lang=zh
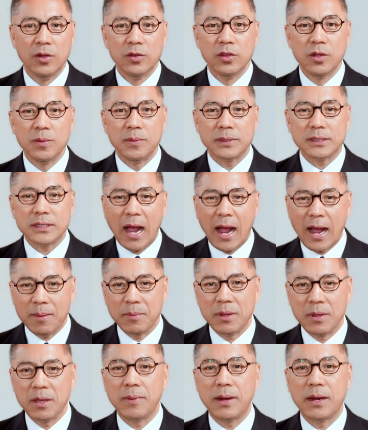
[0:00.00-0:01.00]
那么大
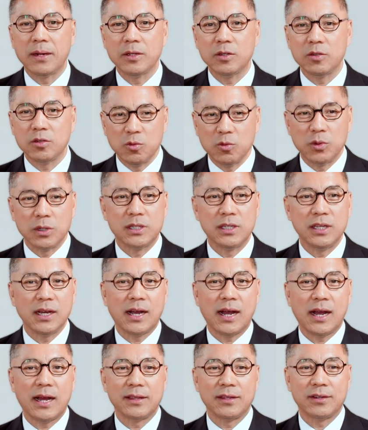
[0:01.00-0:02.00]
明白人就是我爹
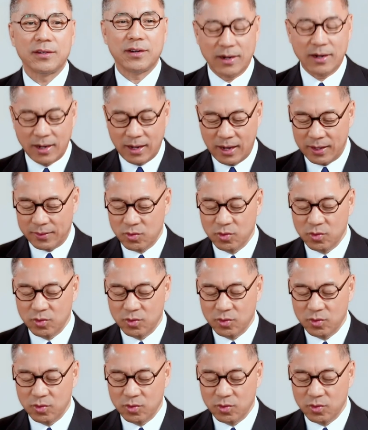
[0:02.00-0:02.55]
干的事儿啊，